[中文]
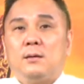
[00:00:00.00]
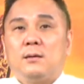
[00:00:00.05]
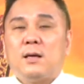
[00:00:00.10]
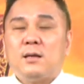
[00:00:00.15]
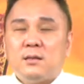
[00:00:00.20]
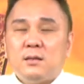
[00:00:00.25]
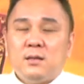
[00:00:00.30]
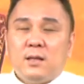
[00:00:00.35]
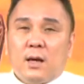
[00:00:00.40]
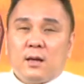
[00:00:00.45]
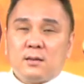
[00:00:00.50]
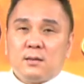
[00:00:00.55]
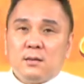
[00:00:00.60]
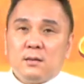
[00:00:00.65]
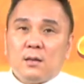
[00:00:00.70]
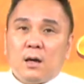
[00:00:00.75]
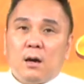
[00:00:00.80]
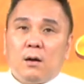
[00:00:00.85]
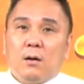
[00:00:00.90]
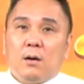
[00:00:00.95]
但是你要
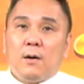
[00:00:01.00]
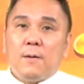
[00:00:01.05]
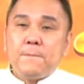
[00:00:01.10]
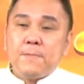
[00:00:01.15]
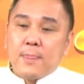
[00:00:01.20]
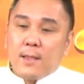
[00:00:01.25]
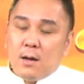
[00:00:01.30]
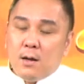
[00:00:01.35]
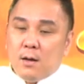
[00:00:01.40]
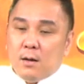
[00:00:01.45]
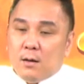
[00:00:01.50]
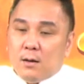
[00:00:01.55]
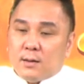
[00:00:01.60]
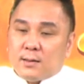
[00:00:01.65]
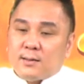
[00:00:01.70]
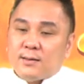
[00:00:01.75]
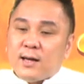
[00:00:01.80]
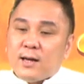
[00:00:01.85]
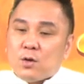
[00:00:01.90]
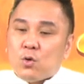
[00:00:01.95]
知道哦。
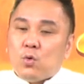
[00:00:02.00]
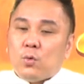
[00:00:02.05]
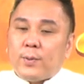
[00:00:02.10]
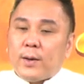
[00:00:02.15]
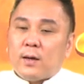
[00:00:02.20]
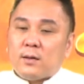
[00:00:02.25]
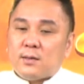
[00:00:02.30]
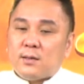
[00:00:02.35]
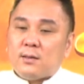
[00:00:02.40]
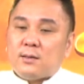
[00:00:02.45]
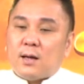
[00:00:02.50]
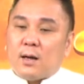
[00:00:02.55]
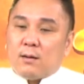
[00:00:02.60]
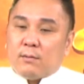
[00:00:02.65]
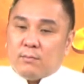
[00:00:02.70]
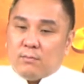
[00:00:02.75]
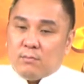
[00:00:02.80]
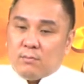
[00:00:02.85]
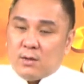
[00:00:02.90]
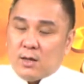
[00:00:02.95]
在股票市
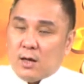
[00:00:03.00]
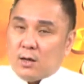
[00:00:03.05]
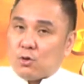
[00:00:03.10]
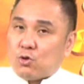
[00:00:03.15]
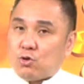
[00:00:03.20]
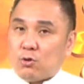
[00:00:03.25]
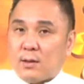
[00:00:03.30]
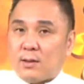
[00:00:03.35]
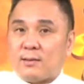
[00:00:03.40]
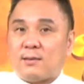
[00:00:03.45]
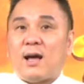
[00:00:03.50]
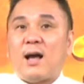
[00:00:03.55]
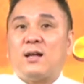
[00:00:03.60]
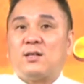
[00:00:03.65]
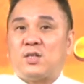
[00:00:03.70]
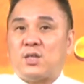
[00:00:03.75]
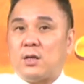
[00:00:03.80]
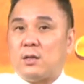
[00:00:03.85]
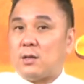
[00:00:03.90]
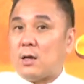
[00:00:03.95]
场，你要赚
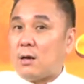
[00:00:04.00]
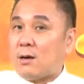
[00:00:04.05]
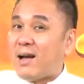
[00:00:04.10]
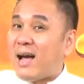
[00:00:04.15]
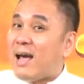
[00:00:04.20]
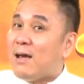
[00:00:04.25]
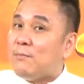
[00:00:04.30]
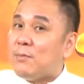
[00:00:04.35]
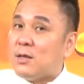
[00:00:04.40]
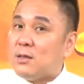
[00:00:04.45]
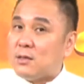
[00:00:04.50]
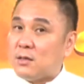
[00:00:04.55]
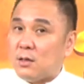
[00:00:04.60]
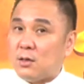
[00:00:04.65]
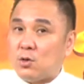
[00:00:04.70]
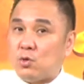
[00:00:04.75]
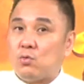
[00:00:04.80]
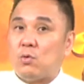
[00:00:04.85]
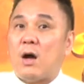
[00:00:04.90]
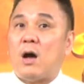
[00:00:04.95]
大钱，你要开名
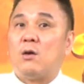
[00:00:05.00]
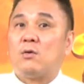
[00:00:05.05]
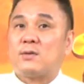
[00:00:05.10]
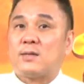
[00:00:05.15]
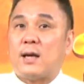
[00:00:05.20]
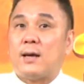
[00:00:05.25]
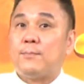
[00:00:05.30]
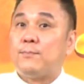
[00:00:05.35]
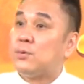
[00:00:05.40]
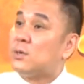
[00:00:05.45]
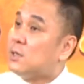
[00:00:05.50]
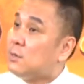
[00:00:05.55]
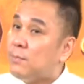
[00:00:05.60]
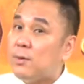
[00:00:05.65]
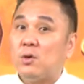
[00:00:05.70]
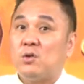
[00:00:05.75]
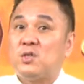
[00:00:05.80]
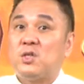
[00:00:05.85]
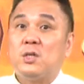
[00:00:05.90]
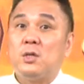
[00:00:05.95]
车住豪宅，不是
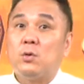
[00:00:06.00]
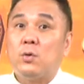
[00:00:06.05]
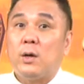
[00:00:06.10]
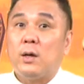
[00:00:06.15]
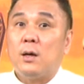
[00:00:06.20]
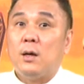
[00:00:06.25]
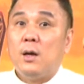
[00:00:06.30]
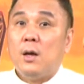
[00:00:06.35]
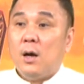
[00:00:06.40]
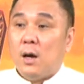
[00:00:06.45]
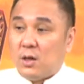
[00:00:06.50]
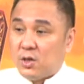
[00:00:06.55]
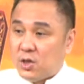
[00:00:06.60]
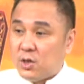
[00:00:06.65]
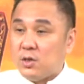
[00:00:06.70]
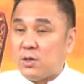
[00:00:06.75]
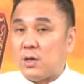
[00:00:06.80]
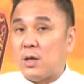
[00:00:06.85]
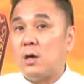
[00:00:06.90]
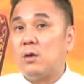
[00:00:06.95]
没有机会，而
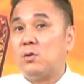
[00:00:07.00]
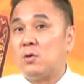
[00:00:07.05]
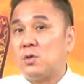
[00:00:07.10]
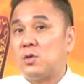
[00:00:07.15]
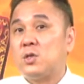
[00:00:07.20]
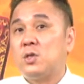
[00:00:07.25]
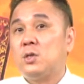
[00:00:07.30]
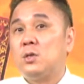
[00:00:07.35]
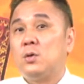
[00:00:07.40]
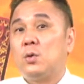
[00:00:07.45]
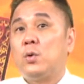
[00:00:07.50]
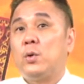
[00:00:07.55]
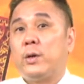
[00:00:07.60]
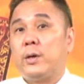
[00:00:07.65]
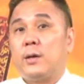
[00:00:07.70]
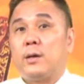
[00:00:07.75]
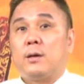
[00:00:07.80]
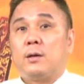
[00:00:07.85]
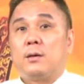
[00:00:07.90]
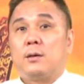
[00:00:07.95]
是你要有智慧